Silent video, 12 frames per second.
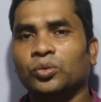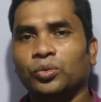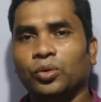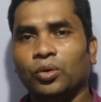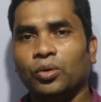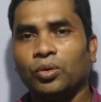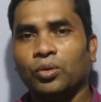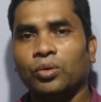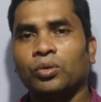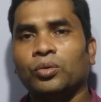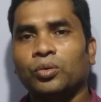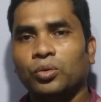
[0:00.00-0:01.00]
वो
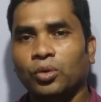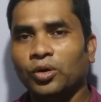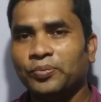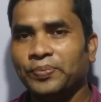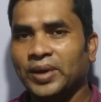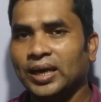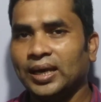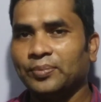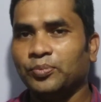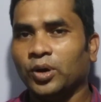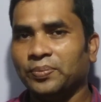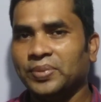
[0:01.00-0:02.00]
कौन पहले
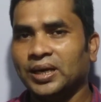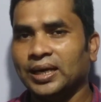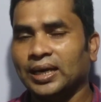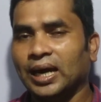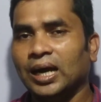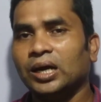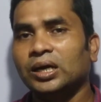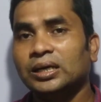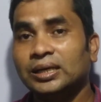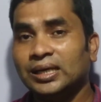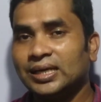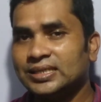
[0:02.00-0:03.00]
पॉप करेगा
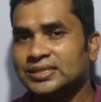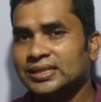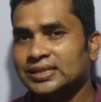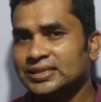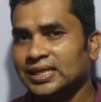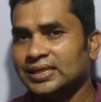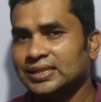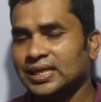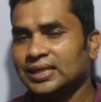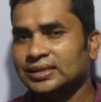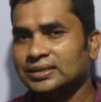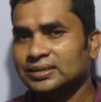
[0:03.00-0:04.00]
ये कैसे डिसाइड
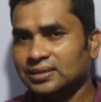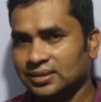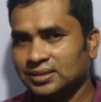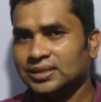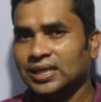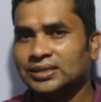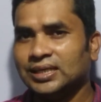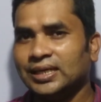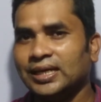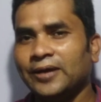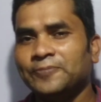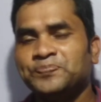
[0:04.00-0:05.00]
किया किया
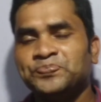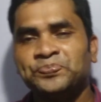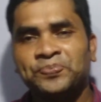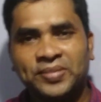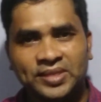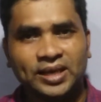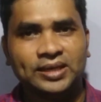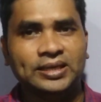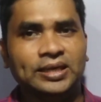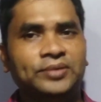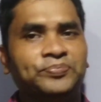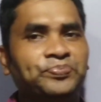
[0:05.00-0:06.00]
जाएगा देखिए